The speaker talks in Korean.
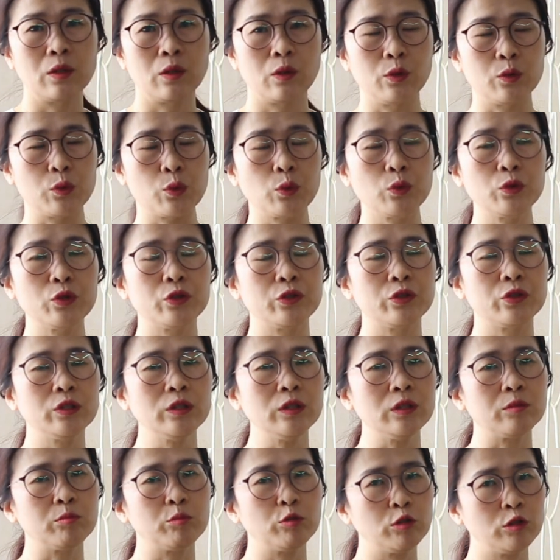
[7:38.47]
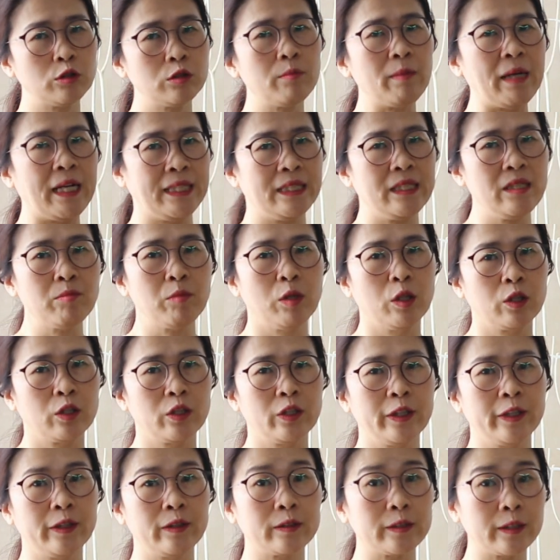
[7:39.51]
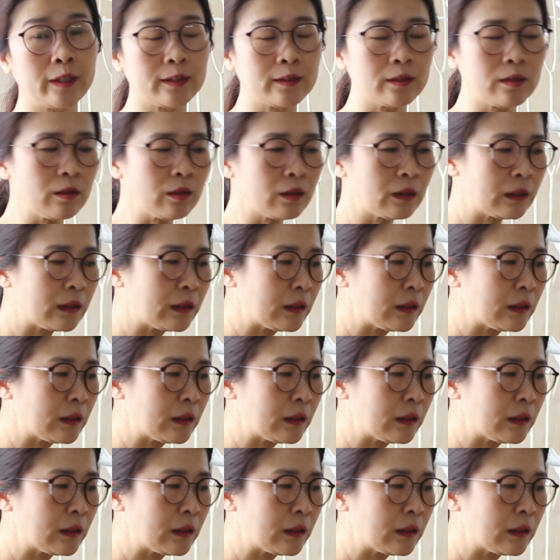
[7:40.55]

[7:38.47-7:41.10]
어, 종류들은 물을 많이 먹어요 그래서